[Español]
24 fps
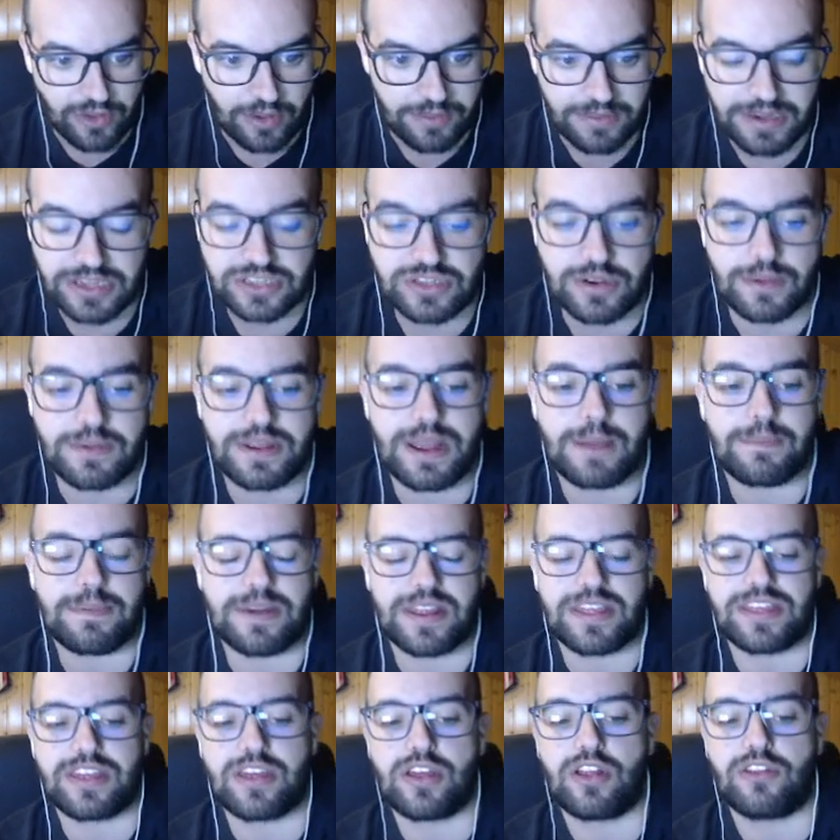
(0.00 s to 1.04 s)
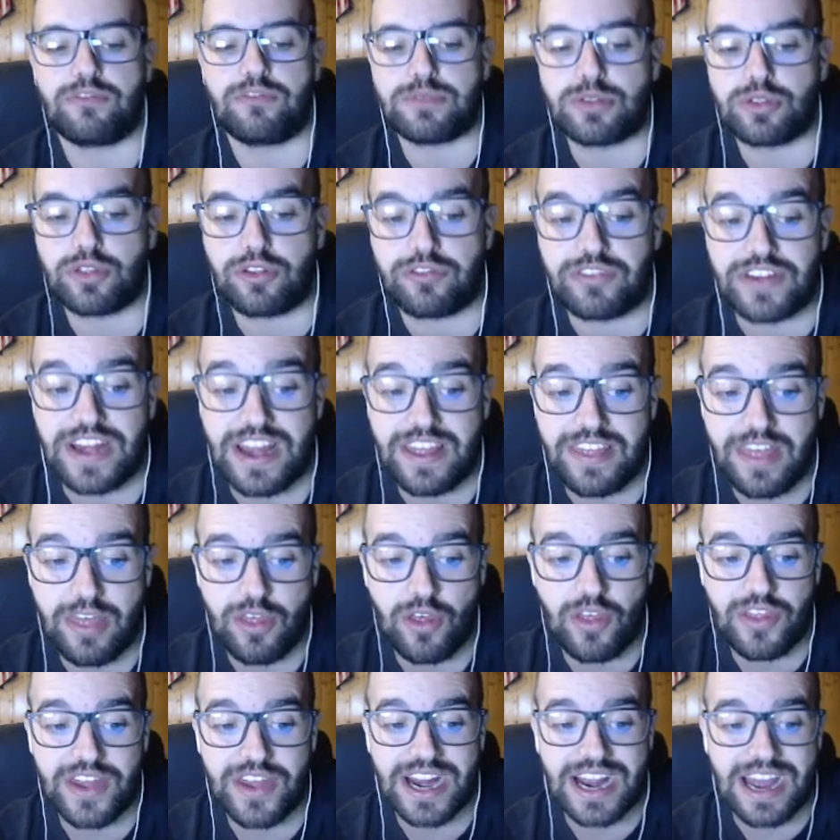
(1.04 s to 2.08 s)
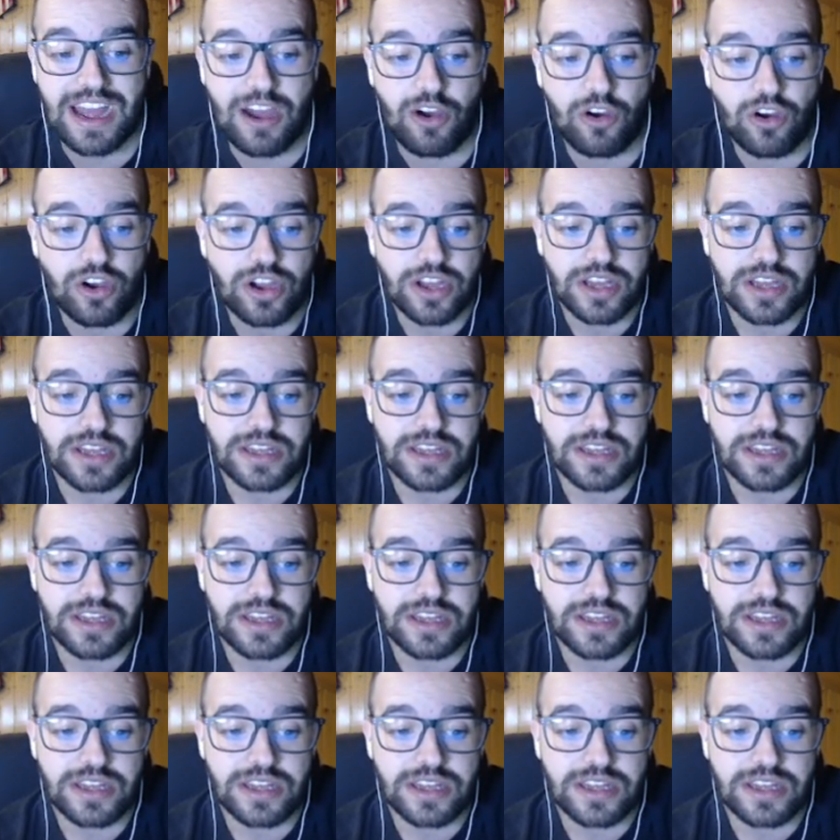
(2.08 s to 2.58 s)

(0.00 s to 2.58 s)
ver, menos había aparecido los minutos finales de Dodragao